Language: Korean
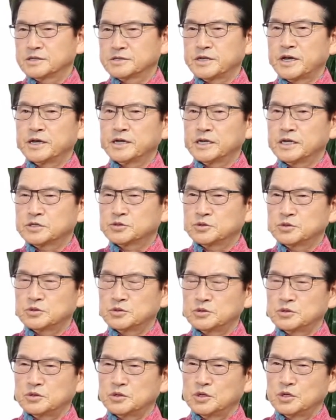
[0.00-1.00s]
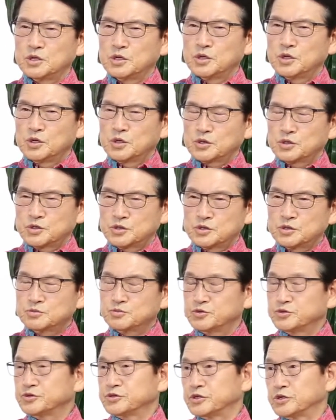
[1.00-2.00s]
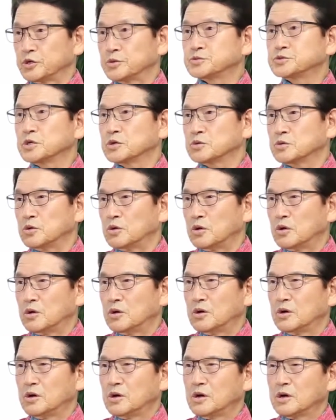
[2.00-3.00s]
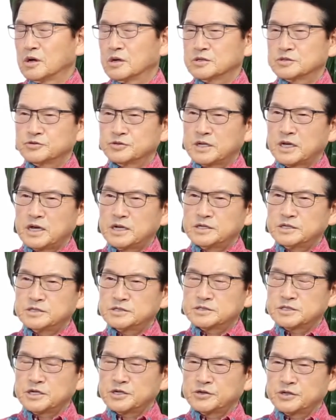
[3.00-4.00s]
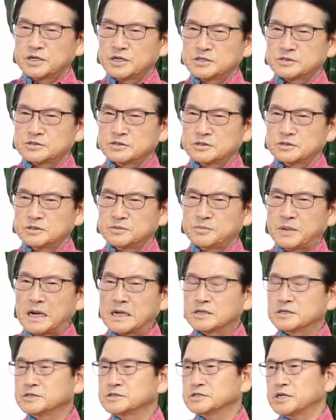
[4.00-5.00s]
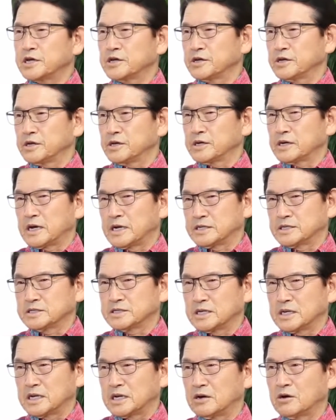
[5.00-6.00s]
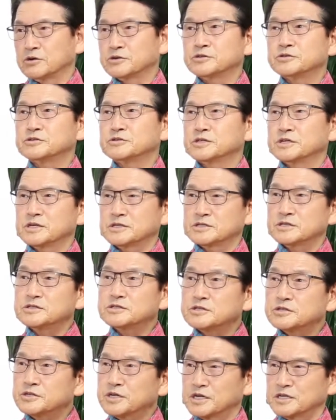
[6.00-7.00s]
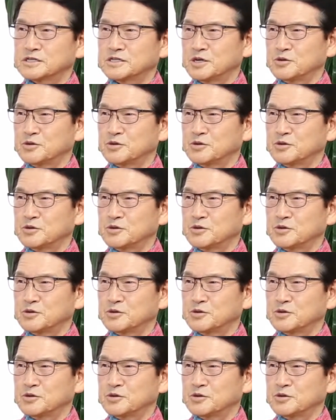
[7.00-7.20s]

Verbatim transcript: 다행히도 그런 분들이 없었고 그리고 우리 한인 사이가더 밝은 사이가 아니냐 어른들이 튼튼하기